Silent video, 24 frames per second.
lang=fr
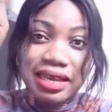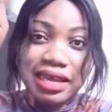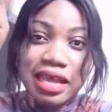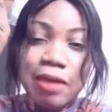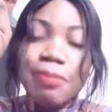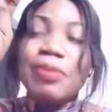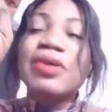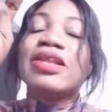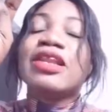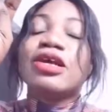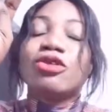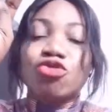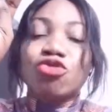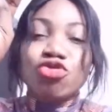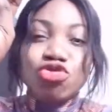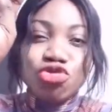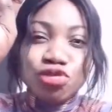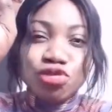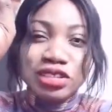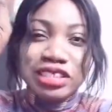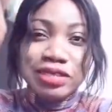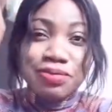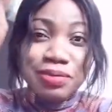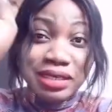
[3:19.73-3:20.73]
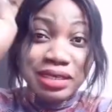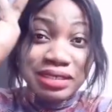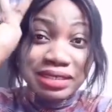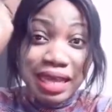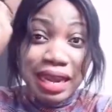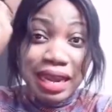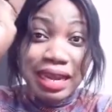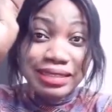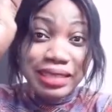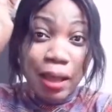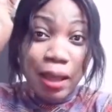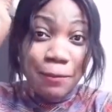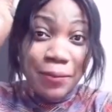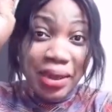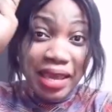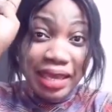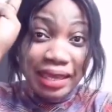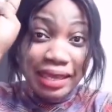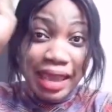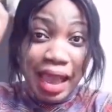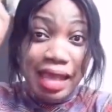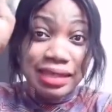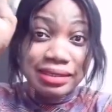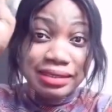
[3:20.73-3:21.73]
Et puis, il est toujours 10 000. Ça là, ça
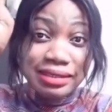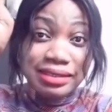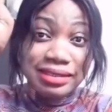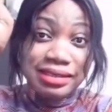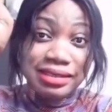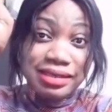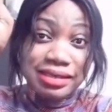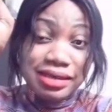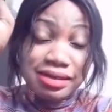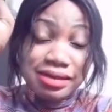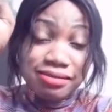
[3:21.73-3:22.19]
paie gaz.